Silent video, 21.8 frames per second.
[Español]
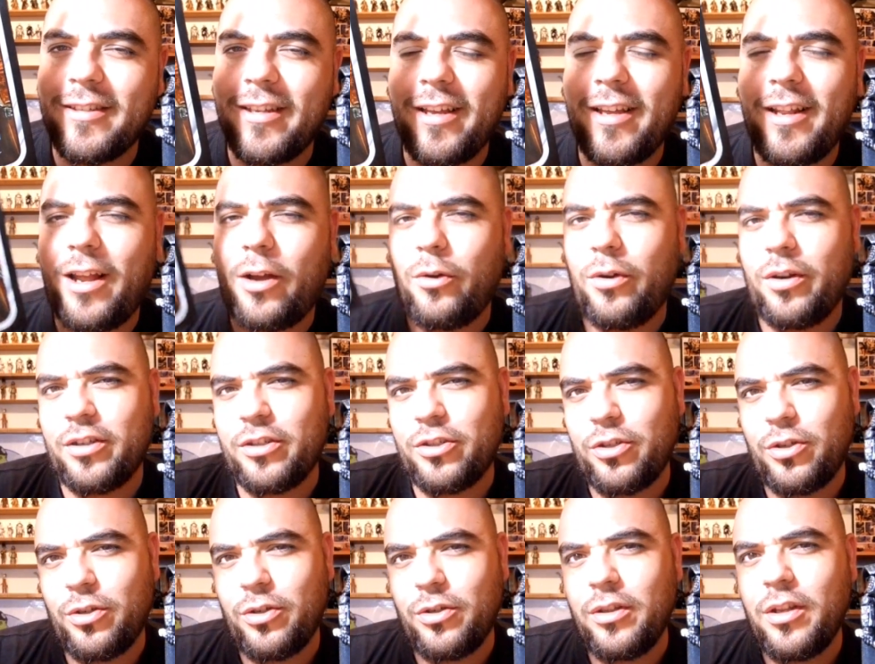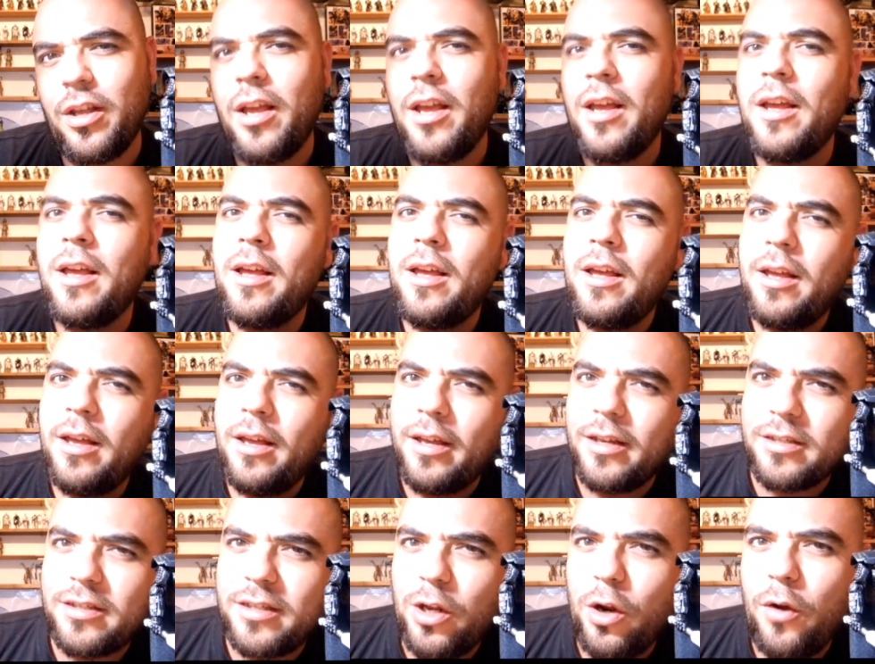de la colección.
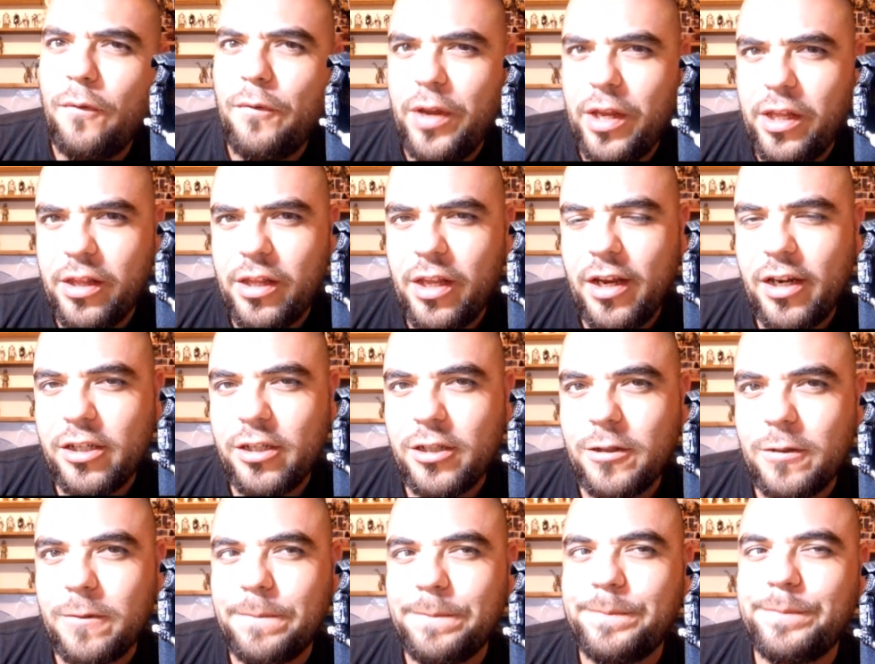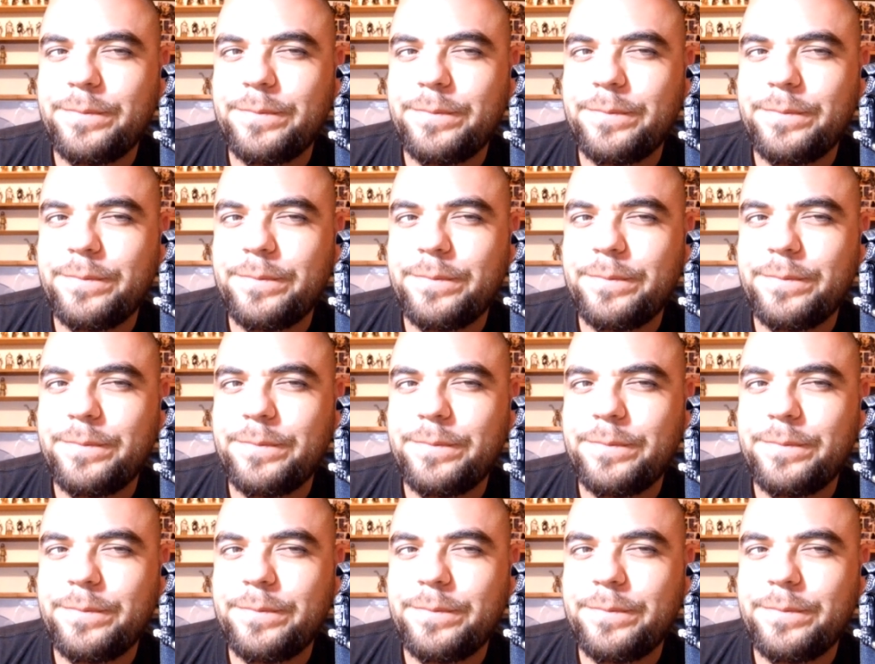Estilo vintage.